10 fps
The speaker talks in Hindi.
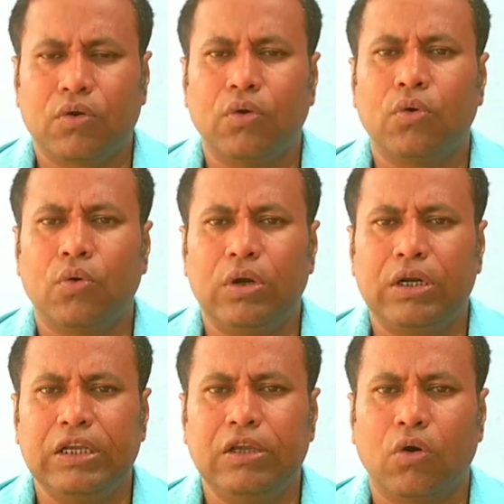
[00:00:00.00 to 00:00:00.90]
को
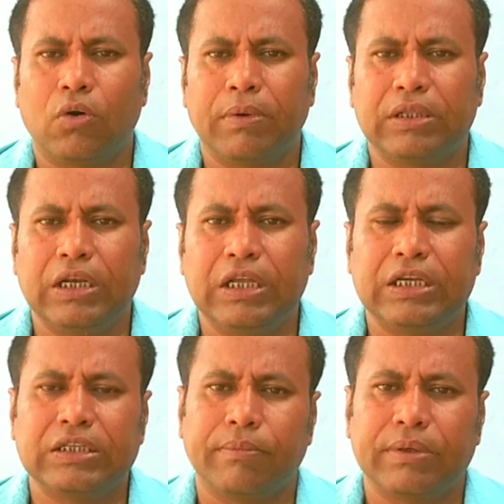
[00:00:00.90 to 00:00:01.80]
उल्टी और मतली
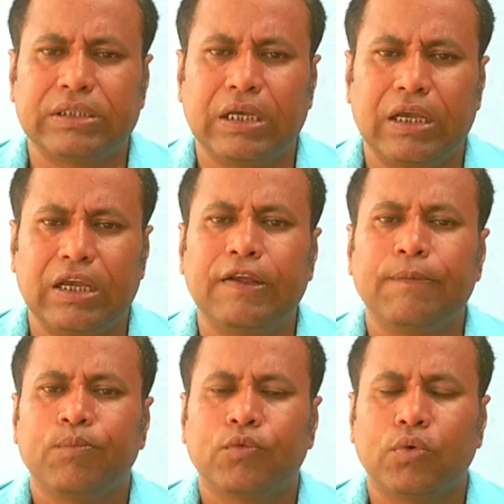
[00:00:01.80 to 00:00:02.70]
की समस्या है
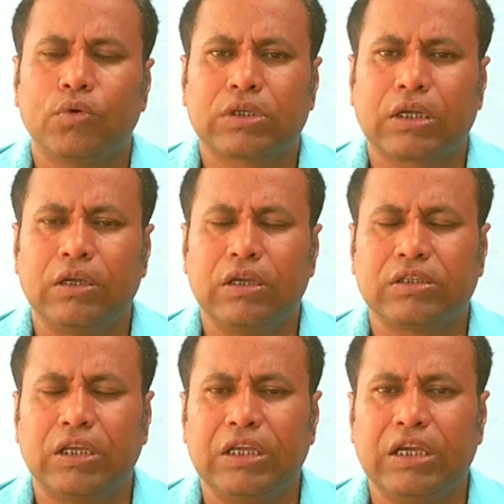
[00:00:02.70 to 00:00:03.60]
तो
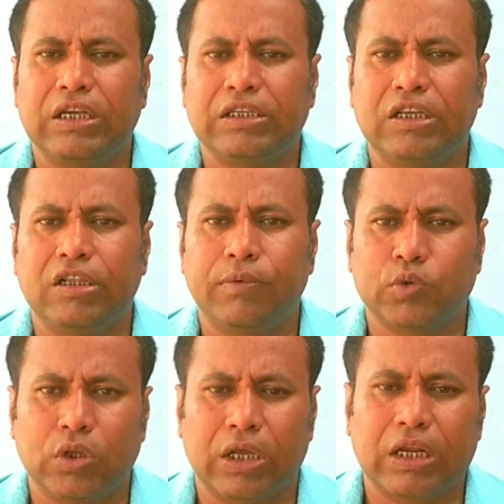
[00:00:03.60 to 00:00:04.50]
इस तरीके की स्थिति में
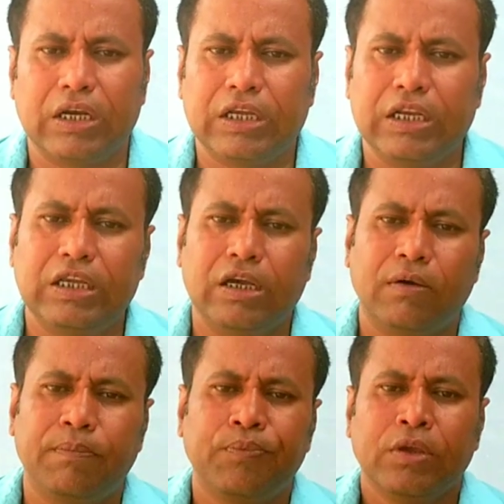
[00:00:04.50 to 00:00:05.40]
सुधार करने के लिए
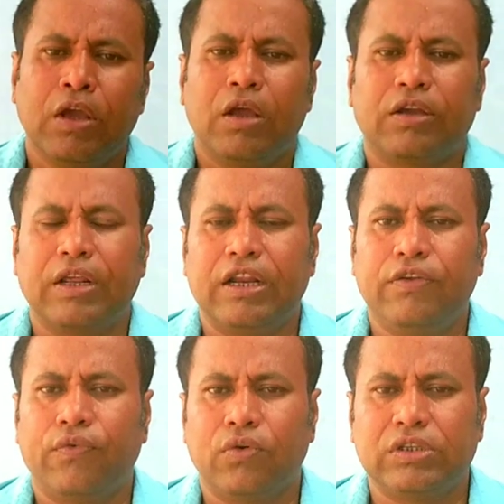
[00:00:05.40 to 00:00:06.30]
हम
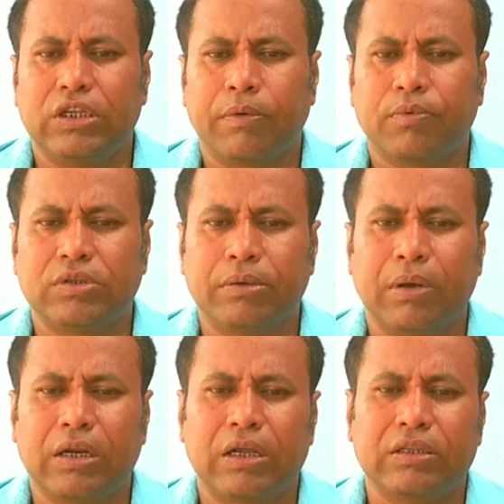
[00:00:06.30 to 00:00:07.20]
ग्रेनी फोर सीरप को
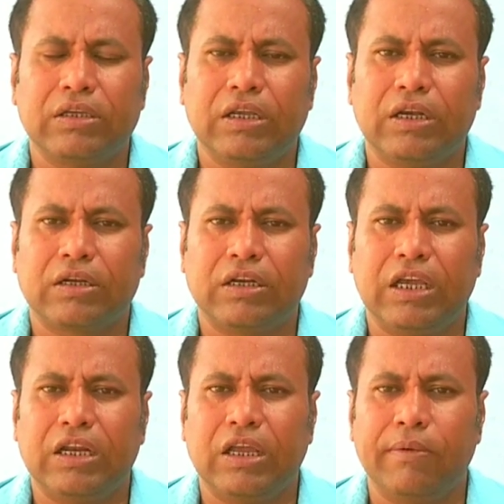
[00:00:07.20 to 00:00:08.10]
इस्तेमाल करते हैं
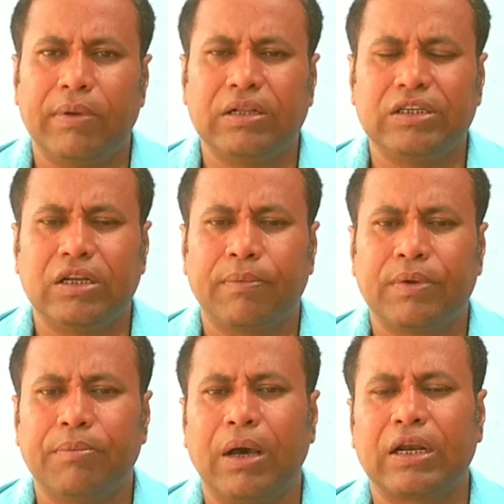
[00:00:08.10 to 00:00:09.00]
10 एम सीरप
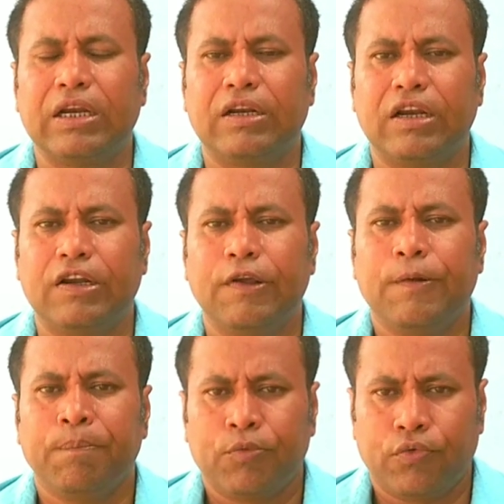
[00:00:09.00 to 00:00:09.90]
की मार्केट रेट
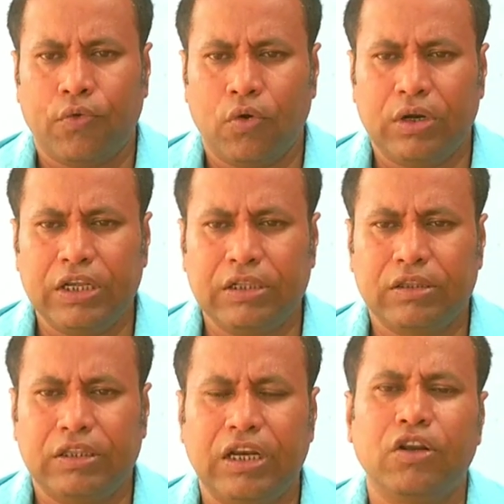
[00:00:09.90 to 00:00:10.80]
फोर्टी
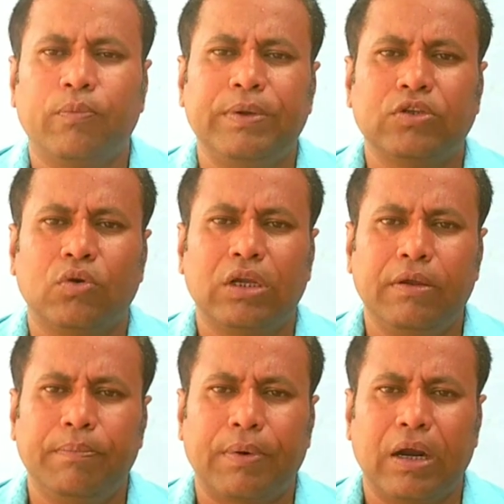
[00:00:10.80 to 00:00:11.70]
थ्री रुपीज़ होगी
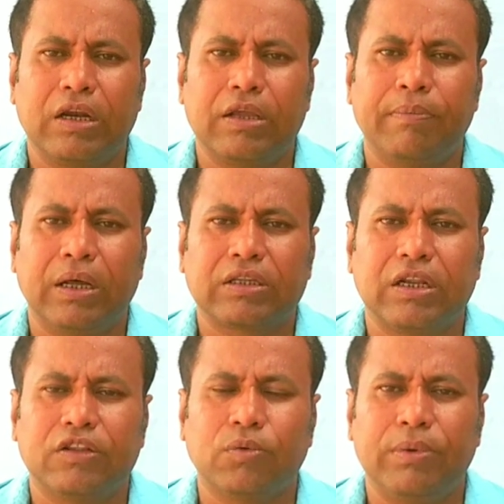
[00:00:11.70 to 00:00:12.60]
ब्रांड की बात
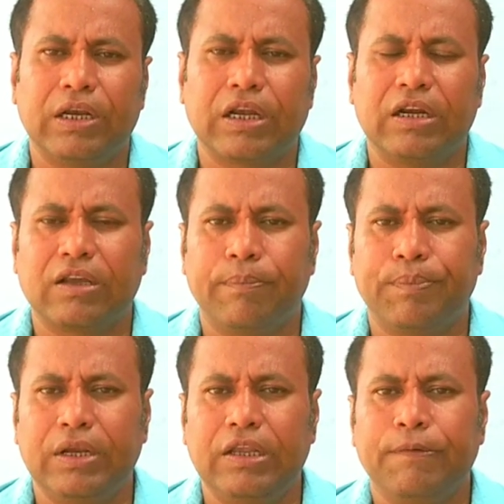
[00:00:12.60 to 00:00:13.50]
करें तो मैनकाइंड
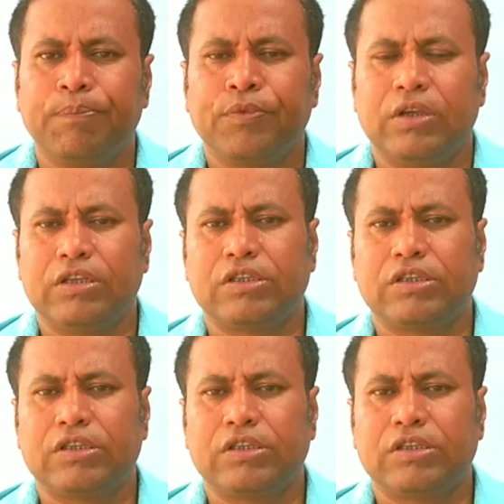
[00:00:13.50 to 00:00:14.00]
कंपनी इस